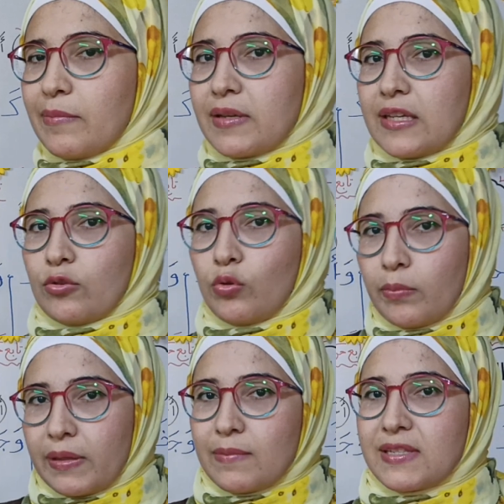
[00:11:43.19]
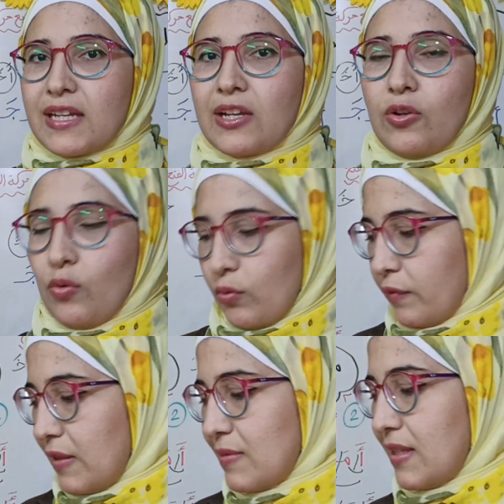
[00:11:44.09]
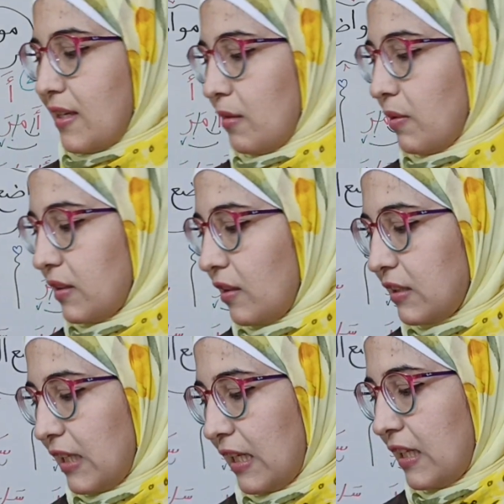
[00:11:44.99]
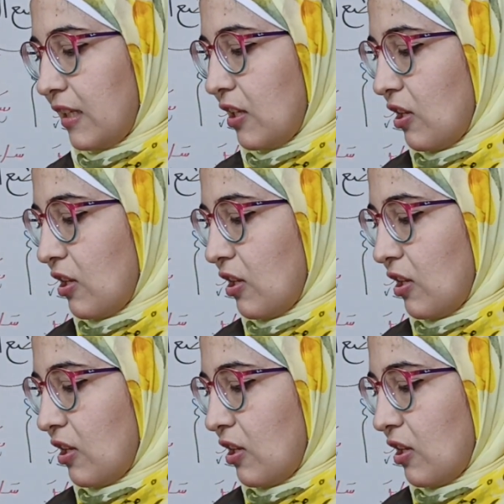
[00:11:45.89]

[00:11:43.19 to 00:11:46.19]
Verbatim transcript: ايه يدوب يمسك الحروف تمسك ايد بعضها تاني